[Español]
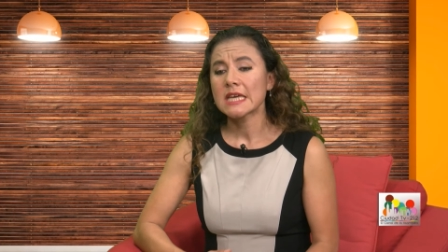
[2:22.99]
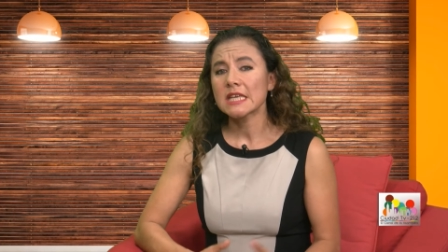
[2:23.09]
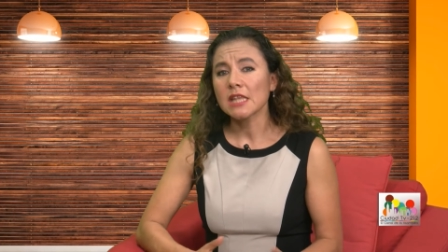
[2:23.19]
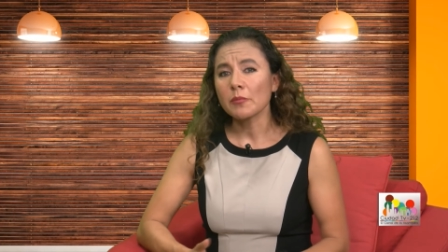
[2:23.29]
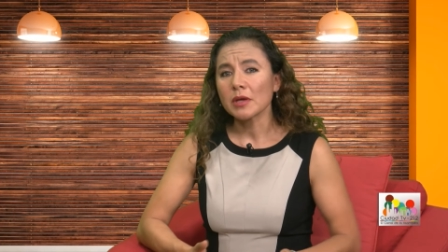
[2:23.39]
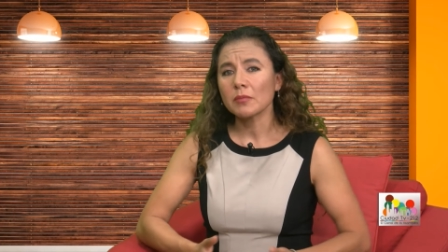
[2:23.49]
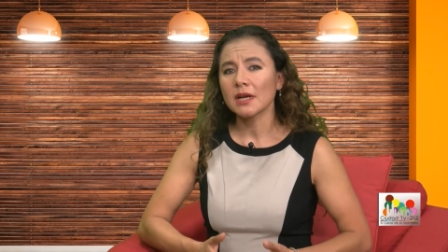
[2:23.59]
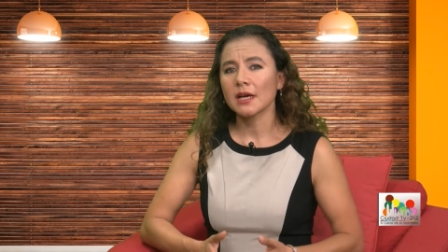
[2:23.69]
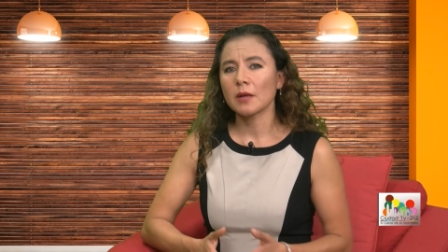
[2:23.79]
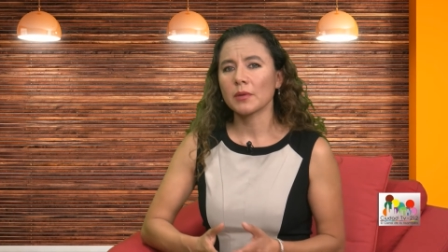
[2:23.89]
Y también
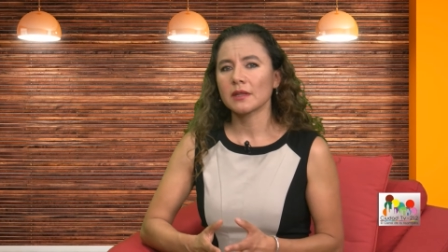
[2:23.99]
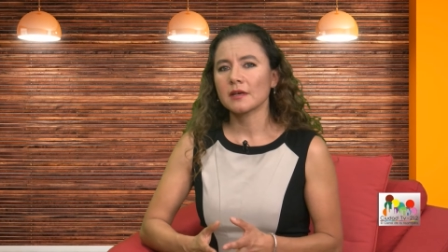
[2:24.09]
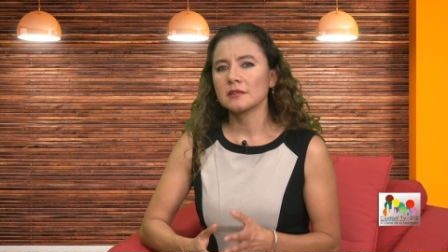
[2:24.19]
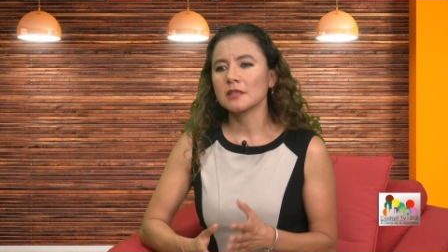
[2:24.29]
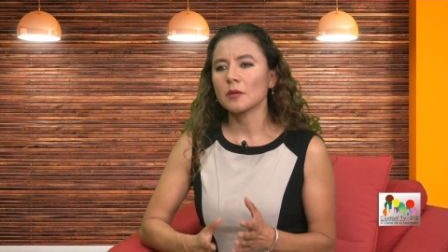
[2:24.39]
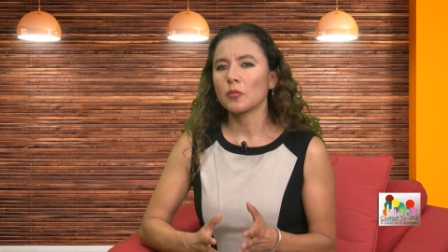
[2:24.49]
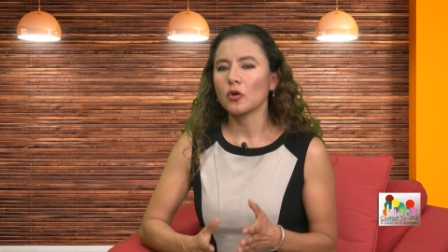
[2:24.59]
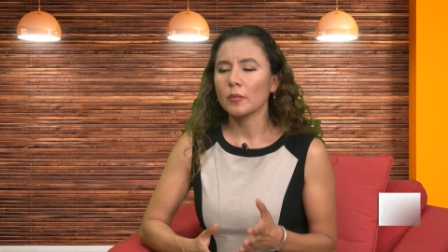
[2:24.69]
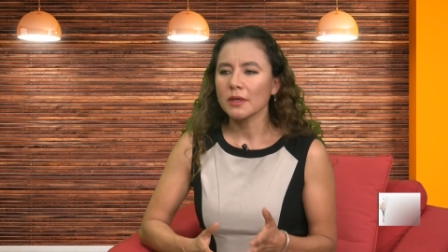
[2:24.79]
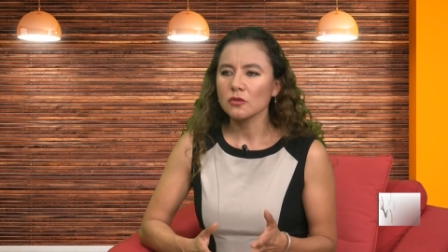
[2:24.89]
valga la pena decir que por
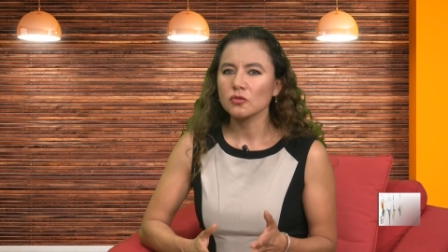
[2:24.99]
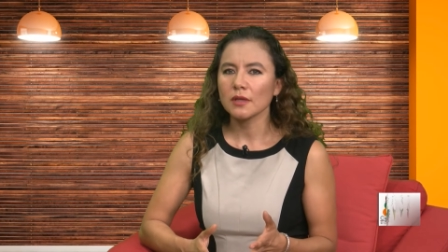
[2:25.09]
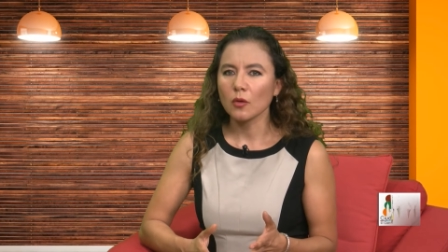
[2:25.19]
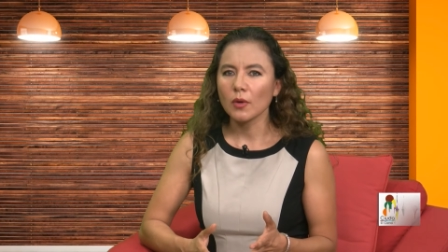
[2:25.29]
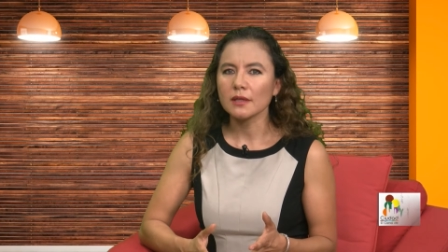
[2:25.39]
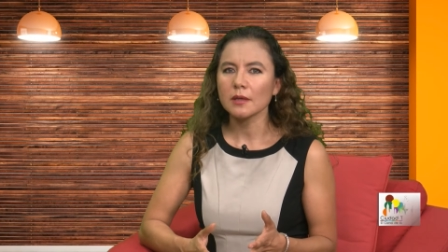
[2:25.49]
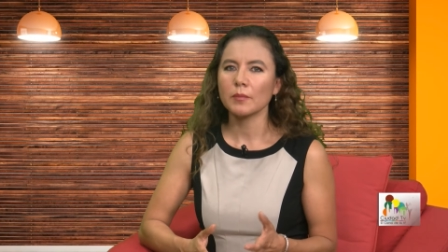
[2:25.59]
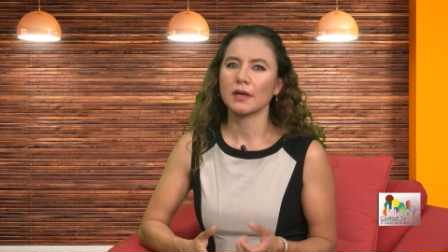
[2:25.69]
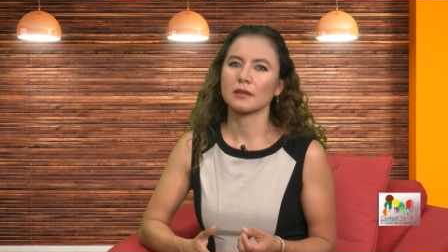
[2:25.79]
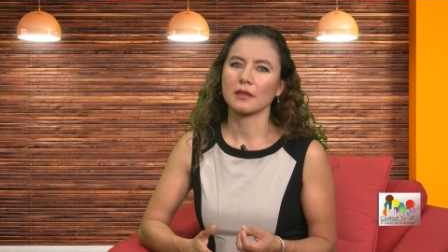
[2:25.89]
lo menos una cuarta
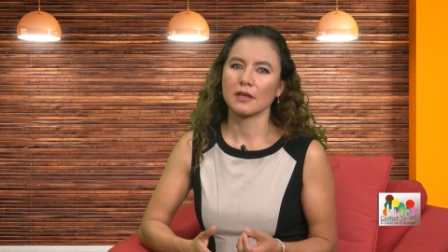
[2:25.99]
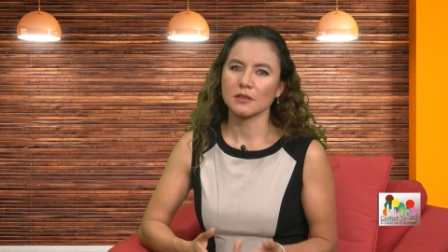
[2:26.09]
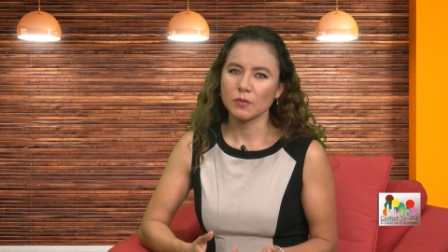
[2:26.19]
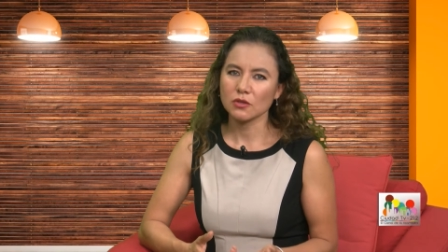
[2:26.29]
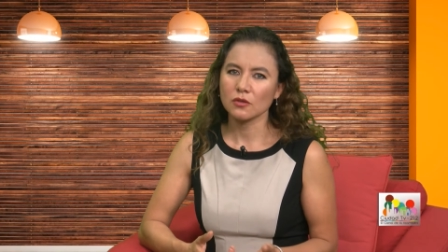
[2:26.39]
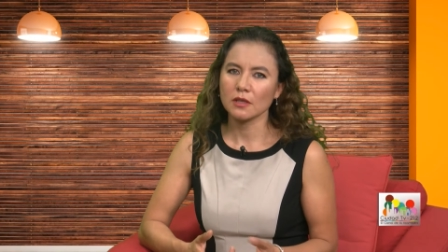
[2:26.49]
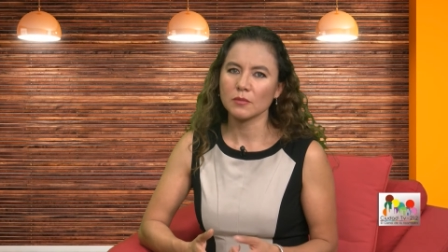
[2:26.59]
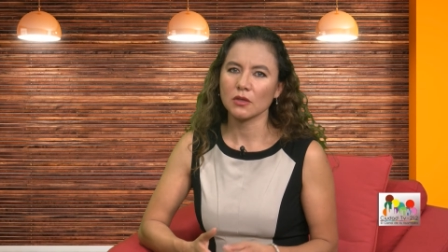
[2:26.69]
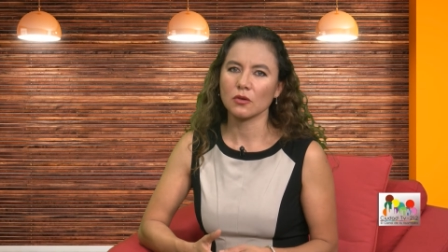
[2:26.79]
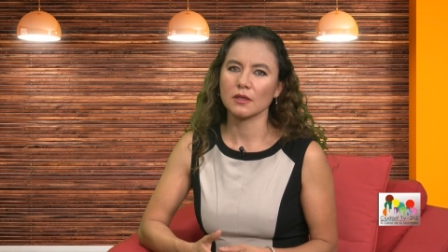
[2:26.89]
parte de las personas
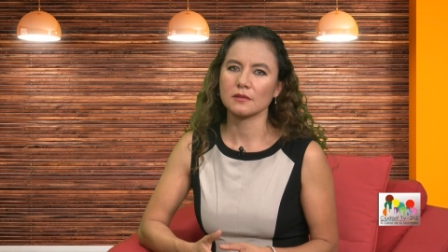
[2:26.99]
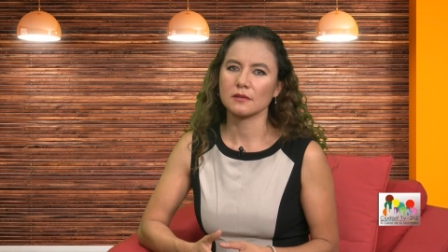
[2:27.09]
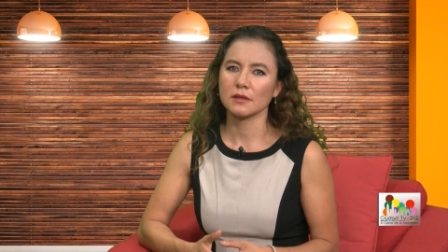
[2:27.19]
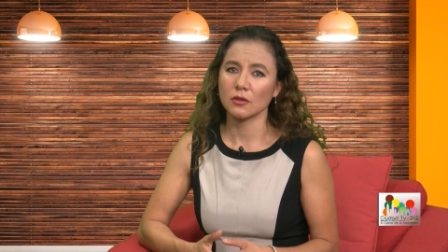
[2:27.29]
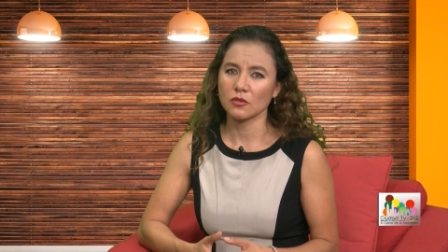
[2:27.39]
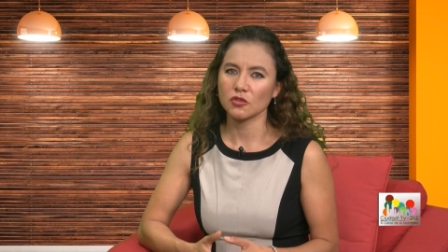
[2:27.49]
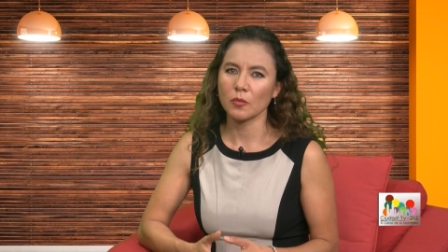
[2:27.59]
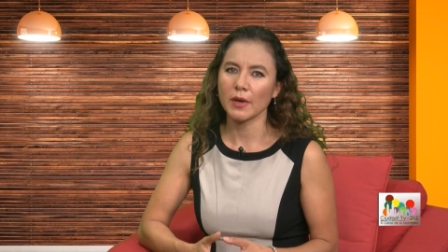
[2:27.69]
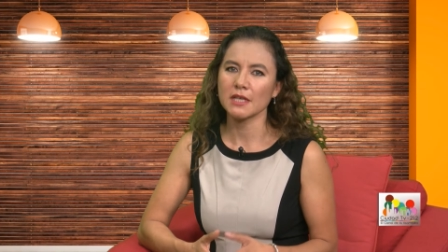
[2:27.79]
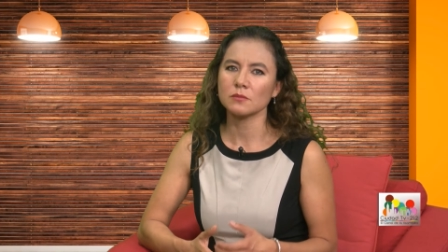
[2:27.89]
mayores de nuestro
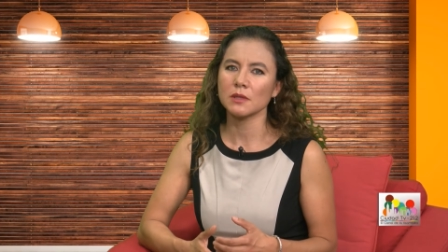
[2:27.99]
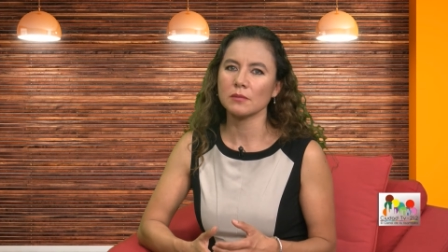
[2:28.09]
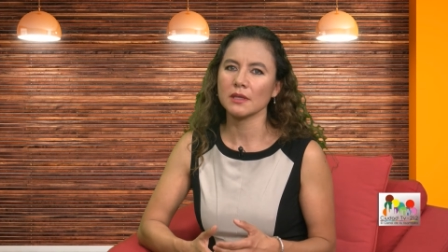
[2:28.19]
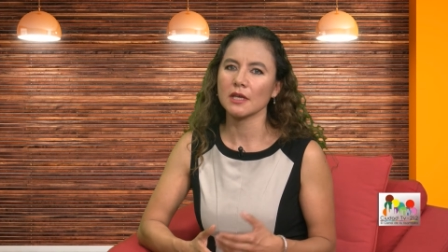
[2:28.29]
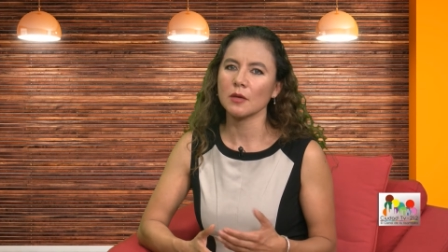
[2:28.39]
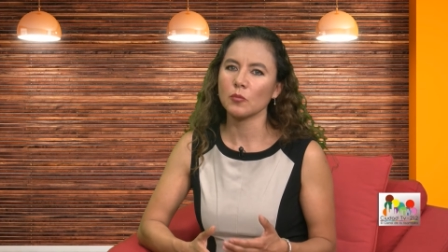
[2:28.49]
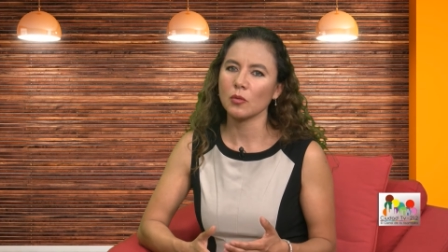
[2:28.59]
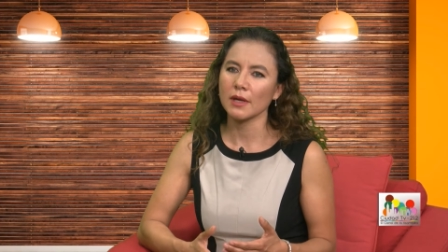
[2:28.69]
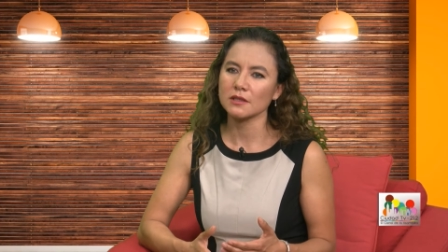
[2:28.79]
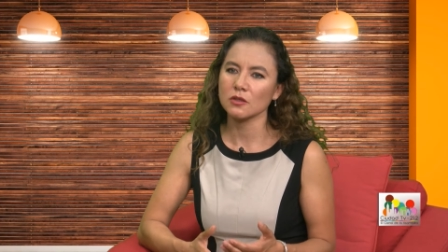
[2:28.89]
país viven en
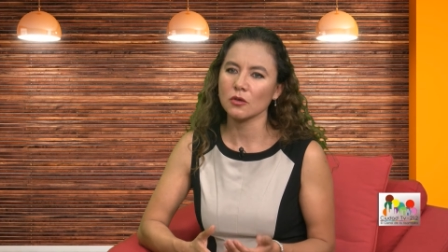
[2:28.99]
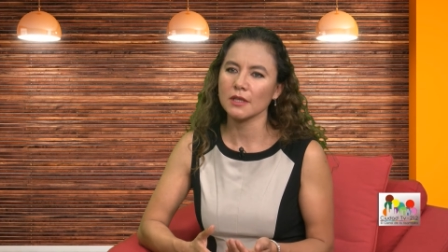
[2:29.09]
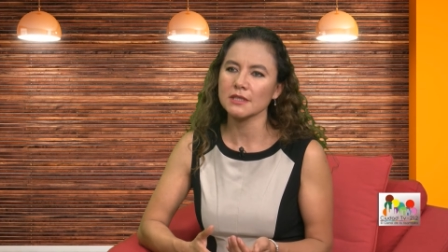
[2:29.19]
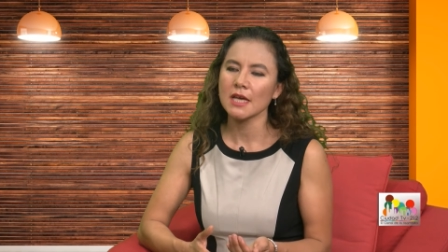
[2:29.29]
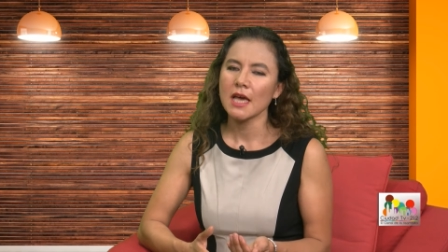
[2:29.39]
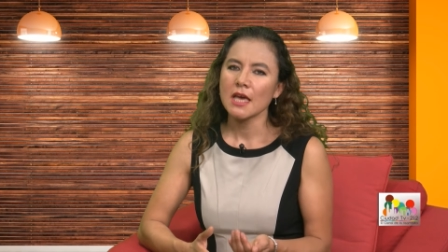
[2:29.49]
poblaciones